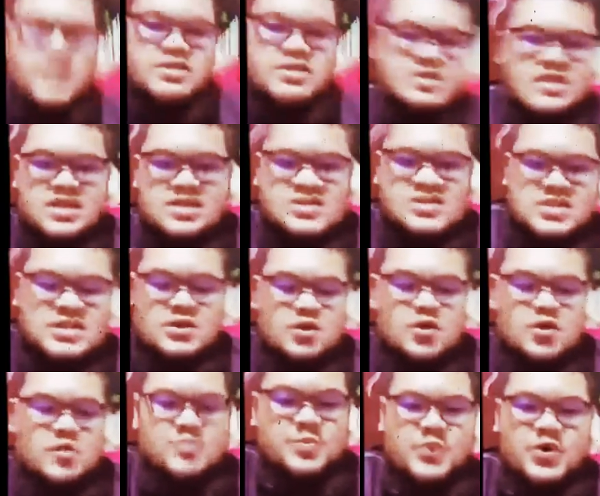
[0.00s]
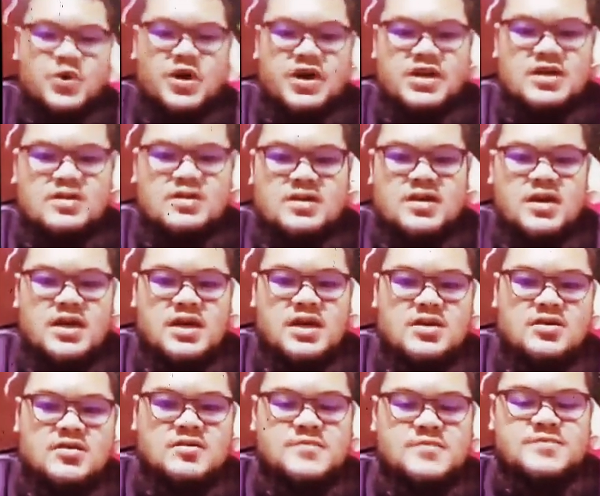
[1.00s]
cardiac syncope po ay uh,
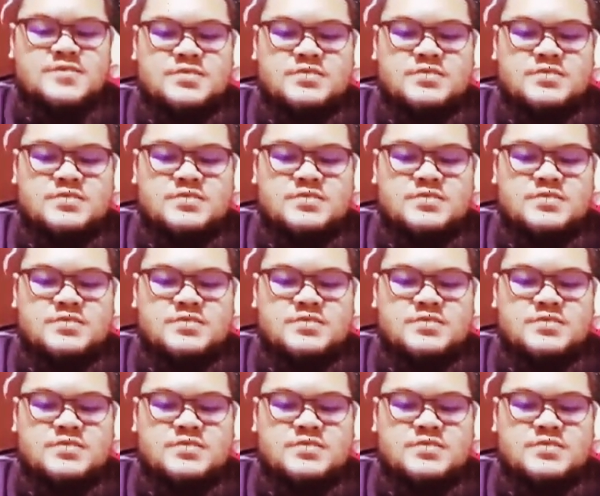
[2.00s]
ano,